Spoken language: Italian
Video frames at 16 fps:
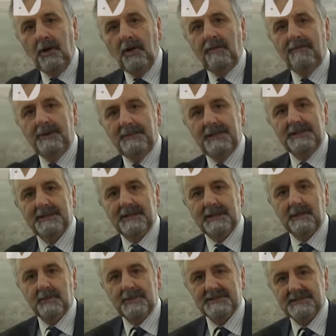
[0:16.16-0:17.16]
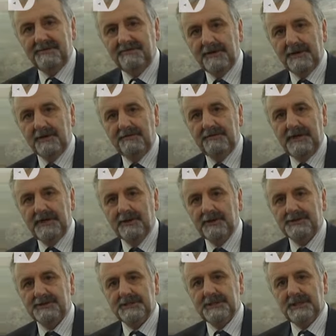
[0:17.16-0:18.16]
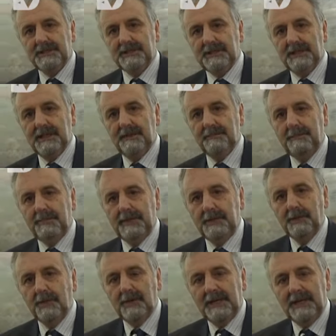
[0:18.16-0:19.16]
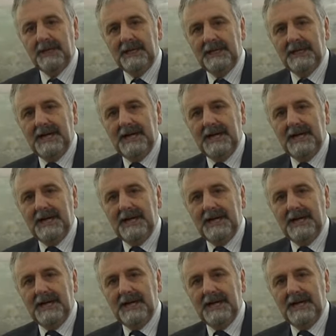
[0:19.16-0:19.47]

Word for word: Ovviamente queste ferrovie cosiddette minori